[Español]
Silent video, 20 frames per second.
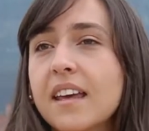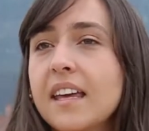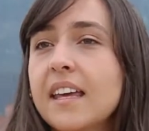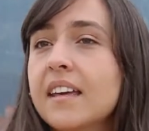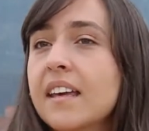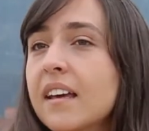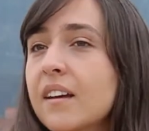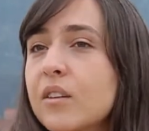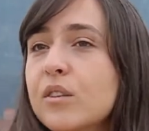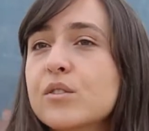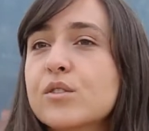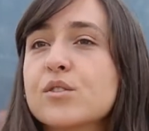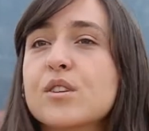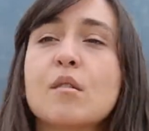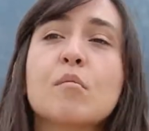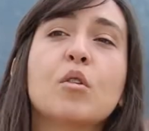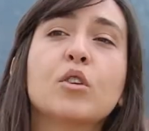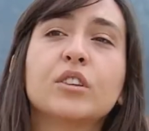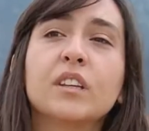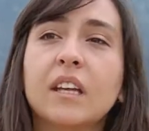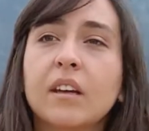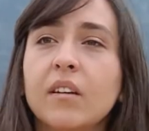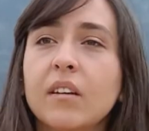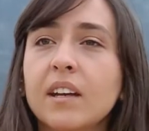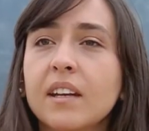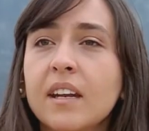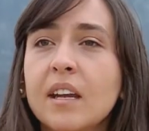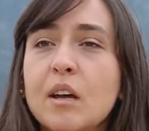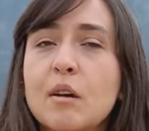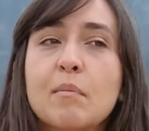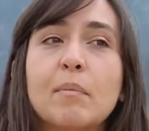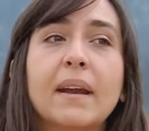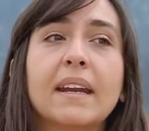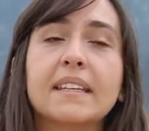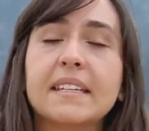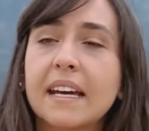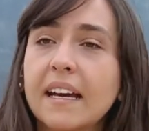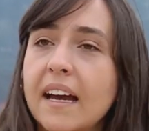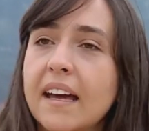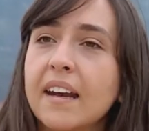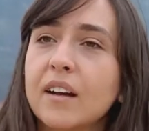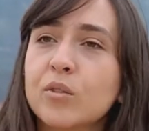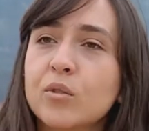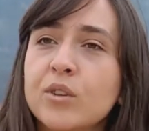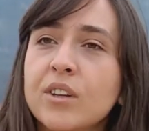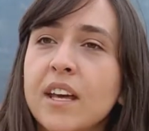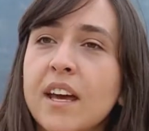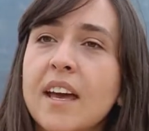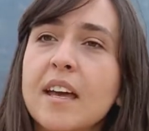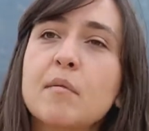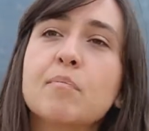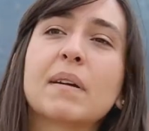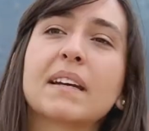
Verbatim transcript: y que incluso se motiven para llegar algún día y